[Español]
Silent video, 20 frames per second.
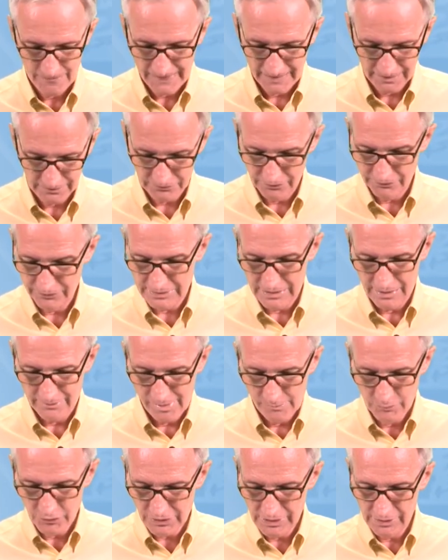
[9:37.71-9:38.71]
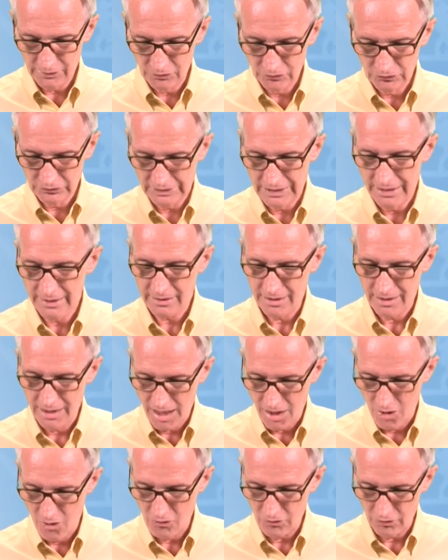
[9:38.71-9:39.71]
Entonces la vamos a encontrar
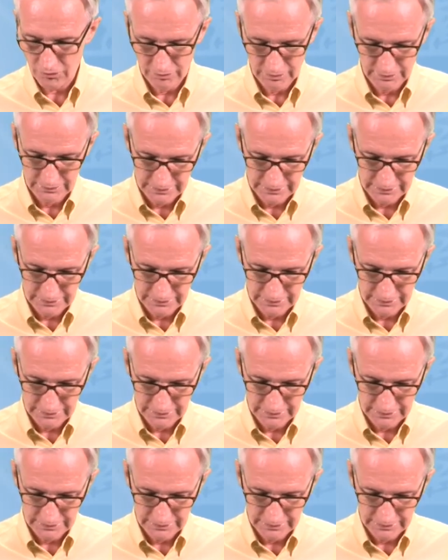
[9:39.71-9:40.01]
a ojo.